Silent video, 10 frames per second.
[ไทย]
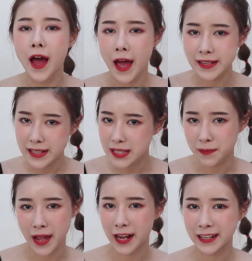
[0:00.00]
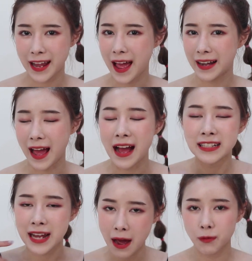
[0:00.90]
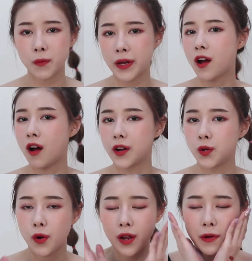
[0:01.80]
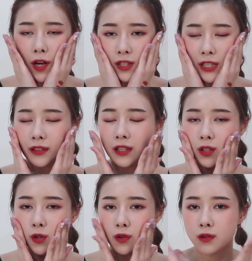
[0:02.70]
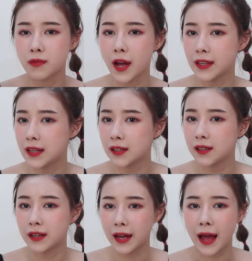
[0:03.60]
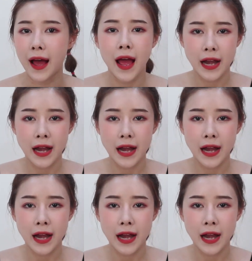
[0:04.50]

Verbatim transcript: ให้ฉีดสเปรย์กันแดดนะทับลงไปก่อนด้วยมันก็จะติดทนมากยิ่งขึ้นนะคะ